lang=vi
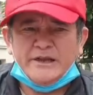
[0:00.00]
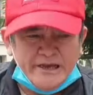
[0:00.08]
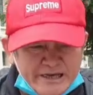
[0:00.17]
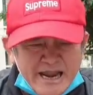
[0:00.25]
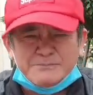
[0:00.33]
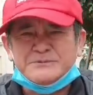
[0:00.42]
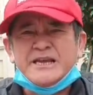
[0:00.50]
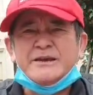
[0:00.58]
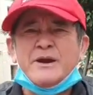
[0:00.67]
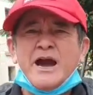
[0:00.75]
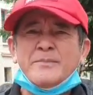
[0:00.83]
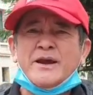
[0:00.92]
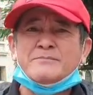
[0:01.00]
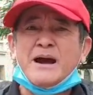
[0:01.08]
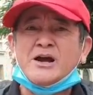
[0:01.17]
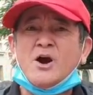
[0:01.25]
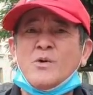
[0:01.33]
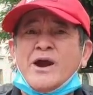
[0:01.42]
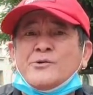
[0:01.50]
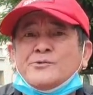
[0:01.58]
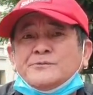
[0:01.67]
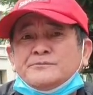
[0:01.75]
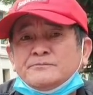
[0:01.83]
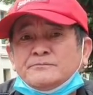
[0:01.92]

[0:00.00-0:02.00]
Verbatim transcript: thì làm gì mà miền Bắc không nghèo